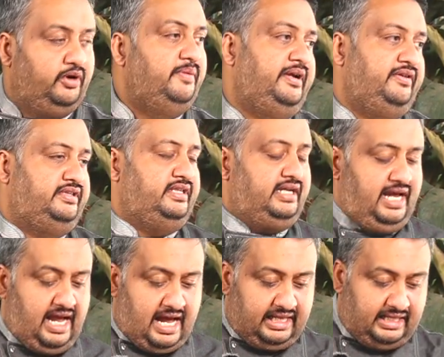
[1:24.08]
பொடி பண்ணி
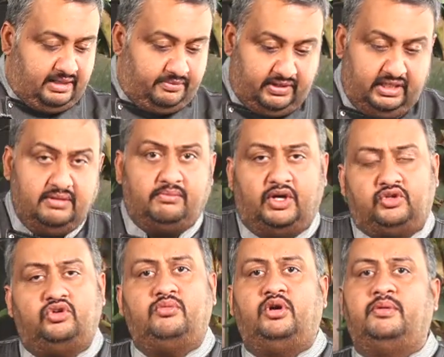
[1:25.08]
வச்சுருக்கேன் அதை நம்ம வந்து
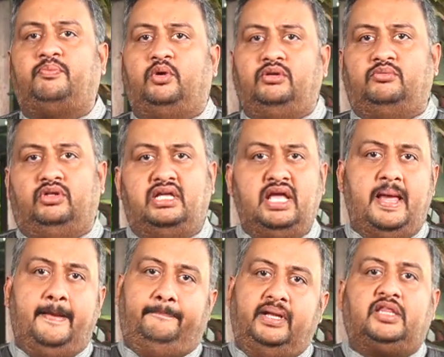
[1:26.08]
மஷ்ரூமோட போடும்போது
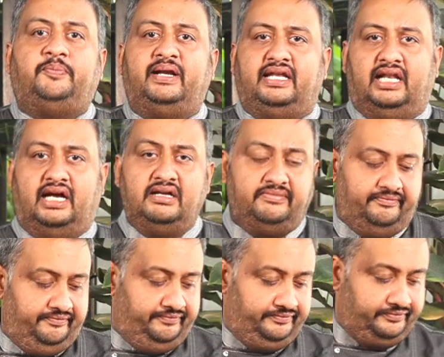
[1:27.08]
மிக்ஸ் பண்ணிக்கலாம்
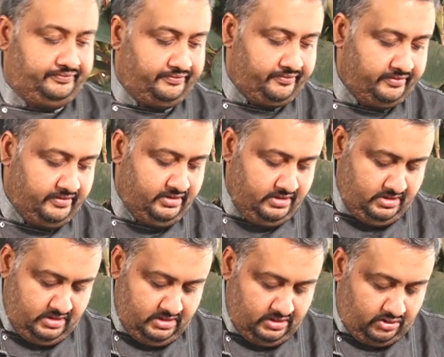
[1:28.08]

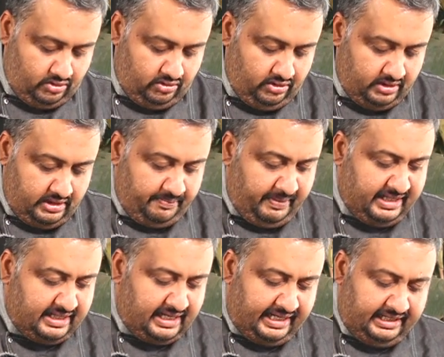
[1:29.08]
ஸோ இப்போ
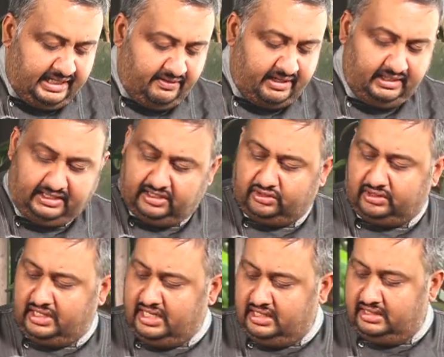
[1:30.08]
இதை லைட்டாக வறுத்து
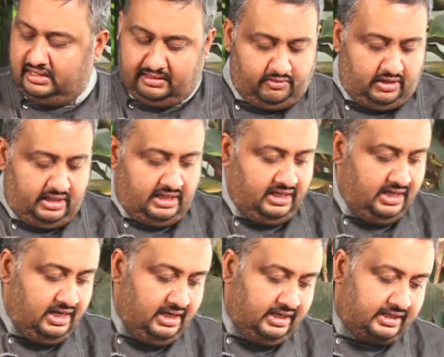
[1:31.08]
எடுத்தோன்னா நம்மளோட
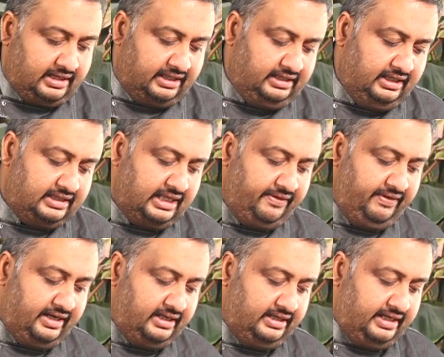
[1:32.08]
க்ரஸ்ட்டுக்கு
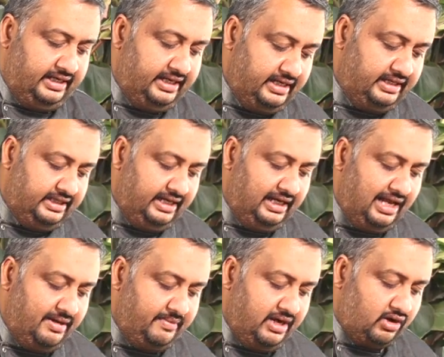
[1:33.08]
தேவையானது ரெடி இது
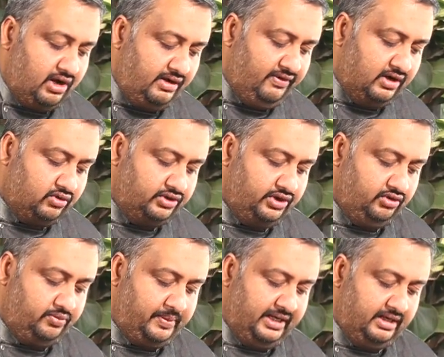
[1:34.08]
இல்லாமல் கார்ன்ஃப்ளவர் கொஞ்சம்
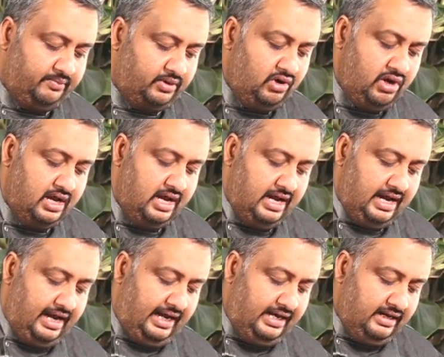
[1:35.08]
யூஸ் பண்ணிக்க போகிறோம்
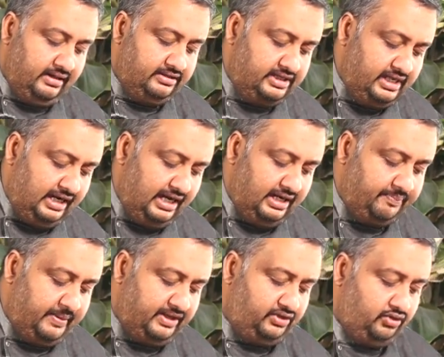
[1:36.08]
அண்ட் ஜிஞ்சர்
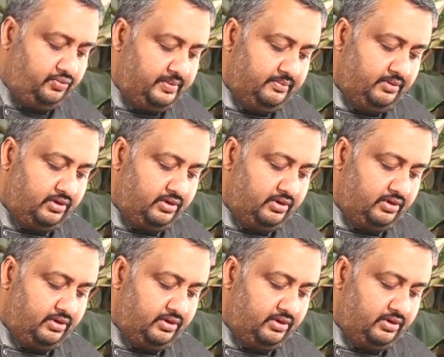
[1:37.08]
கார்லிக் பேஸ்ட் யூஸ் பண்ண